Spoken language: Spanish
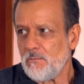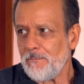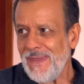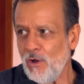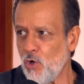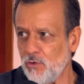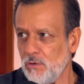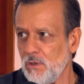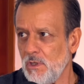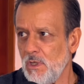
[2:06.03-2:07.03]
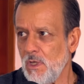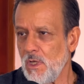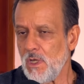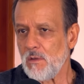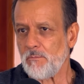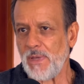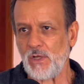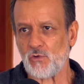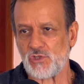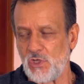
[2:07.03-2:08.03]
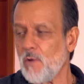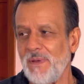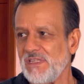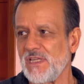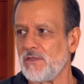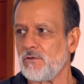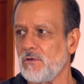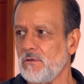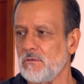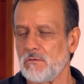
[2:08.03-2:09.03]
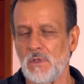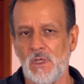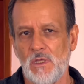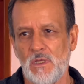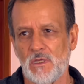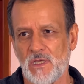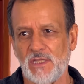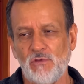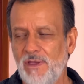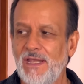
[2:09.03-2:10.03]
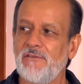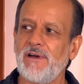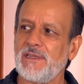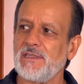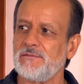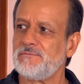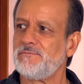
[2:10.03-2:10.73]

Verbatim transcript: mejor, pero sigo pensando que todavía le falta. Es